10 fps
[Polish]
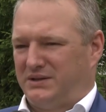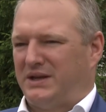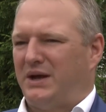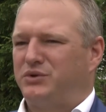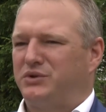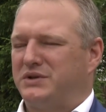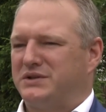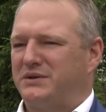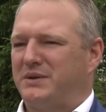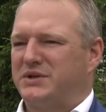Ten audyt, który
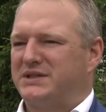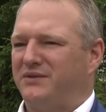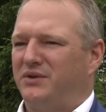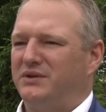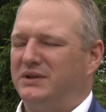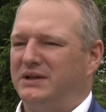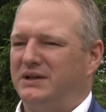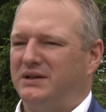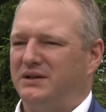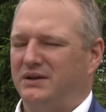został nam przedstawiony
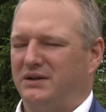i